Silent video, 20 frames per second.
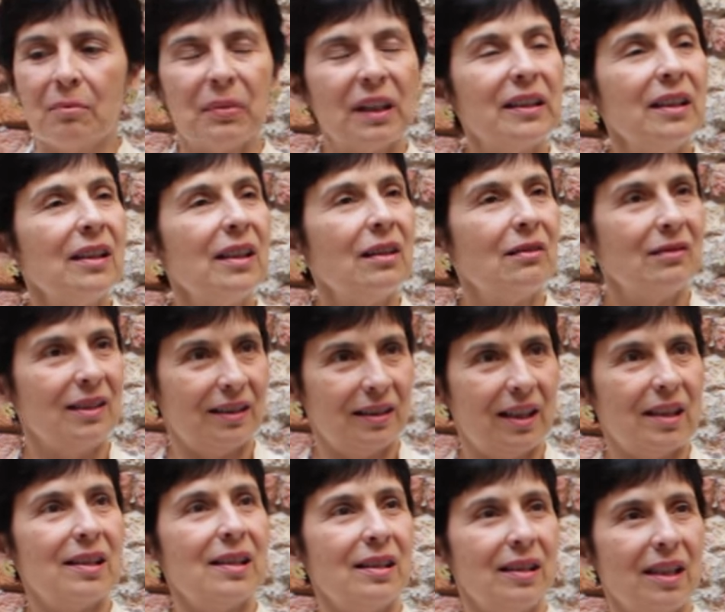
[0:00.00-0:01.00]
Va a tener una
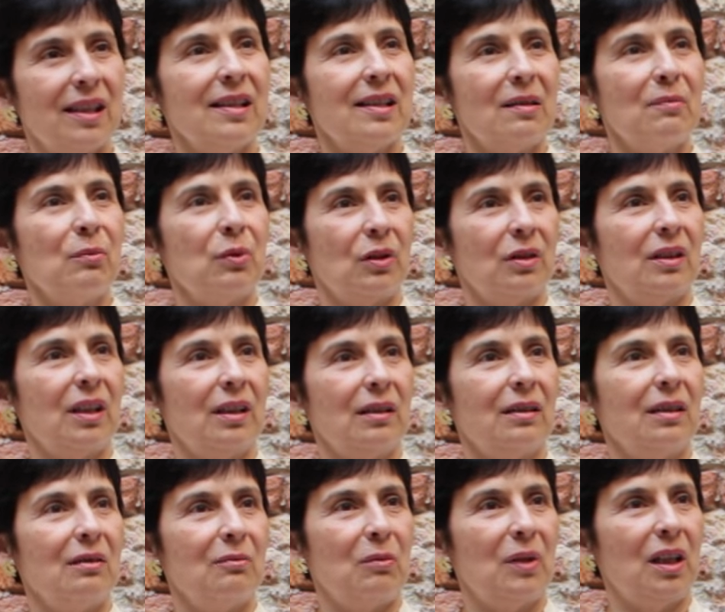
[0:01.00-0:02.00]
trascendencia
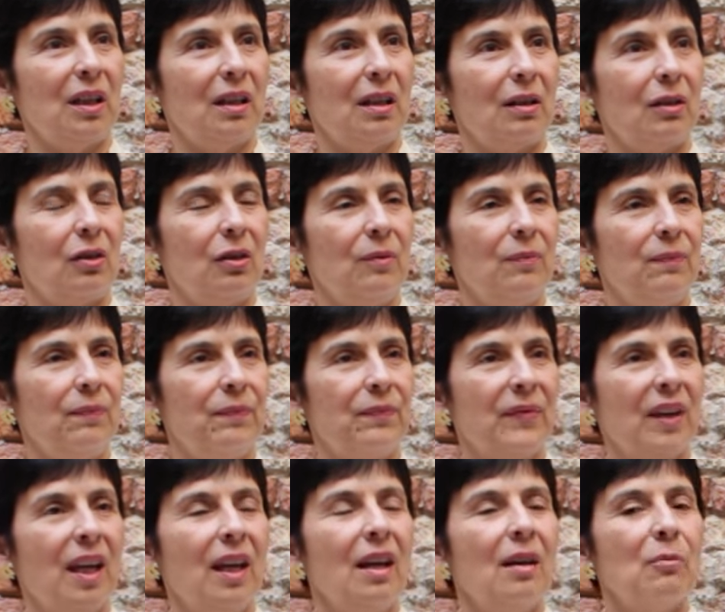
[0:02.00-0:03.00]
importante en México,
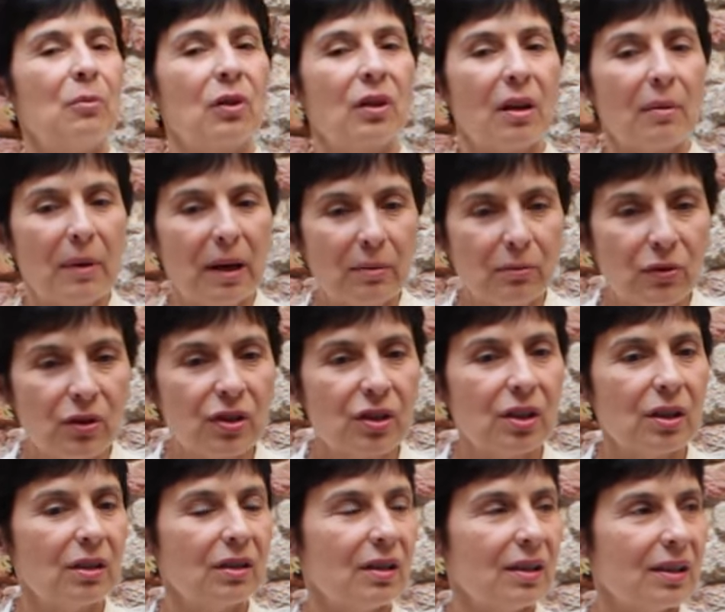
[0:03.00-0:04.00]
porque vamos